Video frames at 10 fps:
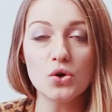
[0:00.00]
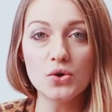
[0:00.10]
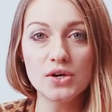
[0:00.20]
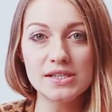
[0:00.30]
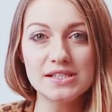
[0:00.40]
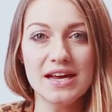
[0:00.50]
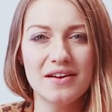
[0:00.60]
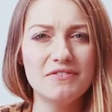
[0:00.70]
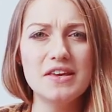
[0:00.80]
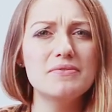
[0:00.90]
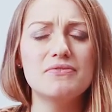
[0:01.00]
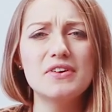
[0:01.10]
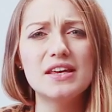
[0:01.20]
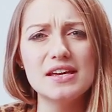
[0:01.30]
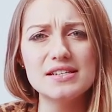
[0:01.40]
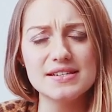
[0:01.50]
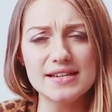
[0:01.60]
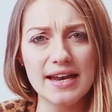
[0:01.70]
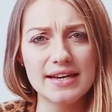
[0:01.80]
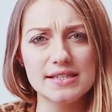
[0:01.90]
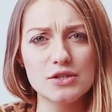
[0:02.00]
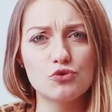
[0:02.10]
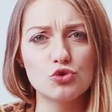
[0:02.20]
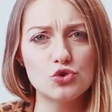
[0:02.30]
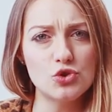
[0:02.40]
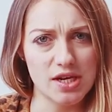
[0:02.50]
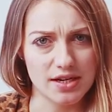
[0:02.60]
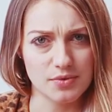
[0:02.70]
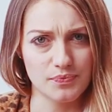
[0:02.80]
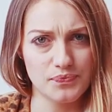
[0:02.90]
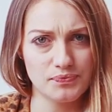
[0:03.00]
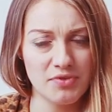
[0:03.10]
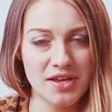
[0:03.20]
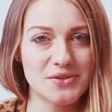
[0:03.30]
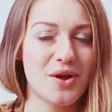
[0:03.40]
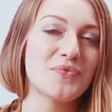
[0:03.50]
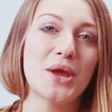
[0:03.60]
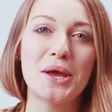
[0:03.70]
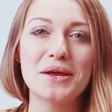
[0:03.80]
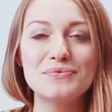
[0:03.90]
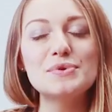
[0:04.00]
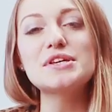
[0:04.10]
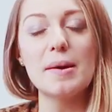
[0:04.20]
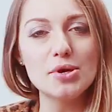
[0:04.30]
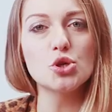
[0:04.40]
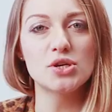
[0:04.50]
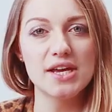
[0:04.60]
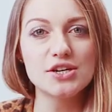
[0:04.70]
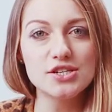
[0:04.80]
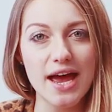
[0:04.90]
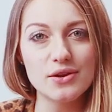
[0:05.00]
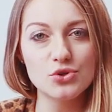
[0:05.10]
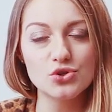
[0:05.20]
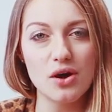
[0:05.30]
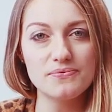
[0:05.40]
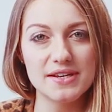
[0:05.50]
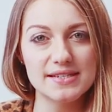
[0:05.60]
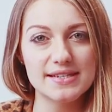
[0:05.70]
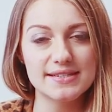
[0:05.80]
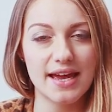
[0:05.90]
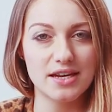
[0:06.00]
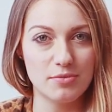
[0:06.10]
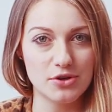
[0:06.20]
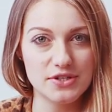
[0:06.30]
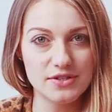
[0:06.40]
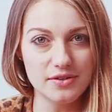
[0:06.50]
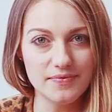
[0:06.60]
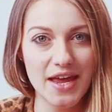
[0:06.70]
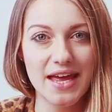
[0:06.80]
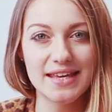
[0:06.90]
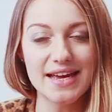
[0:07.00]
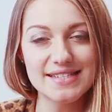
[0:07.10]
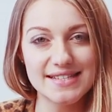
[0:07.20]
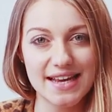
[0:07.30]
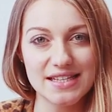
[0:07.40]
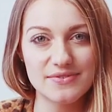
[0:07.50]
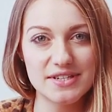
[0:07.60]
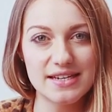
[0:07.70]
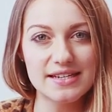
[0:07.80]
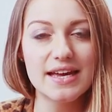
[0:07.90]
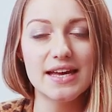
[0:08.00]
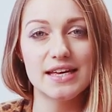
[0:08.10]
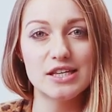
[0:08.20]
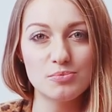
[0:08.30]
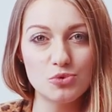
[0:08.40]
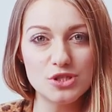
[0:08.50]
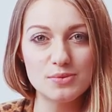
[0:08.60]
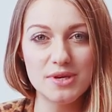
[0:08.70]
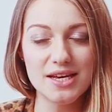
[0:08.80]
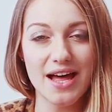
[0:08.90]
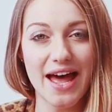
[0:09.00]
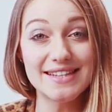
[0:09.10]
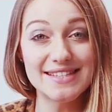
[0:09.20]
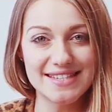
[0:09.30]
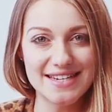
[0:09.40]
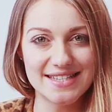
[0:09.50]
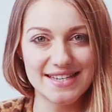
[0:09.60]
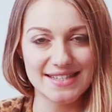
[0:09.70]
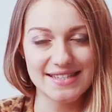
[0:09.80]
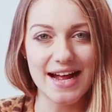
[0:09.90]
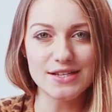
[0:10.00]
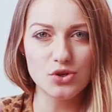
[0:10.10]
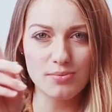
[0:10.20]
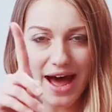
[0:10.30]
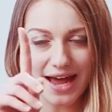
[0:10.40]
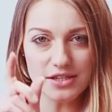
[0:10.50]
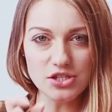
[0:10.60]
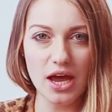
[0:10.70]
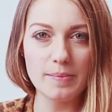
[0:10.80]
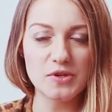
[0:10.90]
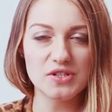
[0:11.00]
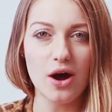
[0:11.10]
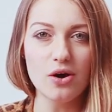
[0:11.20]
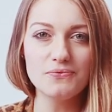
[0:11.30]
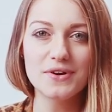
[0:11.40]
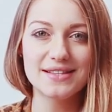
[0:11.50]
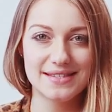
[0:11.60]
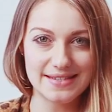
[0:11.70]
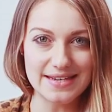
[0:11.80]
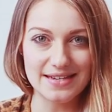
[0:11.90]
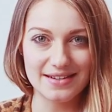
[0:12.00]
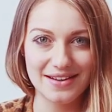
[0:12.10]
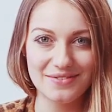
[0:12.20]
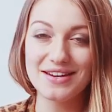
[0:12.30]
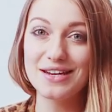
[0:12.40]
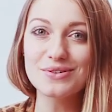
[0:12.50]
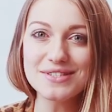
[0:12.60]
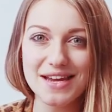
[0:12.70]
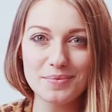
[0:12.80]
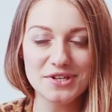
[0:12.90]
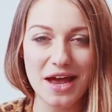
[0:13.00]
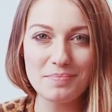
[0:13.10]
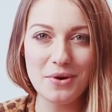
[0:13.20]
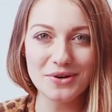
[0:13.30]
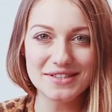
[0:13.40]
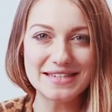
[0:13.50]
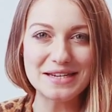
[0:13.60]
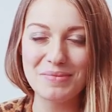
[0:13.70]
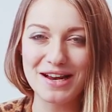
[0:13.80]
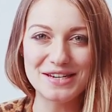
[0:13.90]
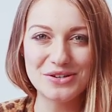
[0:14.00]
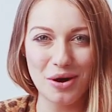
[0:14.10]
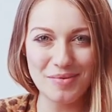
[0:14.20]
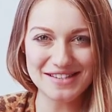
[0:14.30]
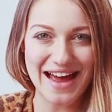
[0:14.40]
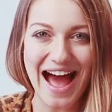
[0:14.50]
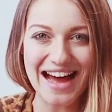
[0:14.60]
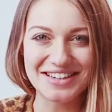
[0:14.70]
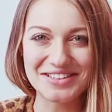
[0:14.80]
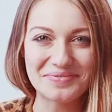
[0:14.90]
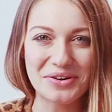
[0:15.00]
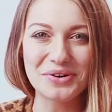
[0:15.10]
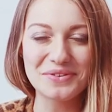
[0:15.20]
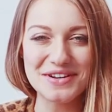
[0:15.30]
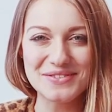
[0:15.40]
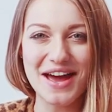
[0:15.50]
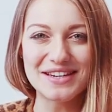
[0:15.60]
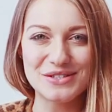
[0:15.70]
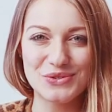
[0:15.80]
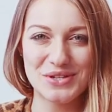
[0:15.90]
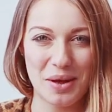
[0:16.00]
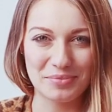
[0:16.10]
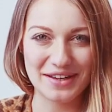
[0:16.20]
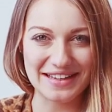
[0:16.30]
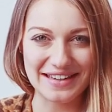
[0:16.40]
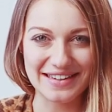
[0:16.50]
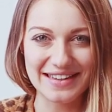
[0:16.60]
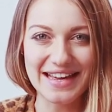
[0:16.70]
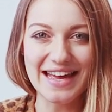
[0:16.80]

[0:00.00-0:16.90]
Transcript: und wie, wie gehe ich das an, dass das funktioniert? So, ich schon die Entscheidung getroffen, dass ich das gerne möchte. Jetzt ist ganz wichtig, ich muss mir ein Ziel setzen. Also Nummer eins, schreibt euch auf, Ziel. Wenn ihr Lust habt, schreibt mir eure Ziele mal in die Kommentare. Mal gucken, was wir alles zusammenkriegen.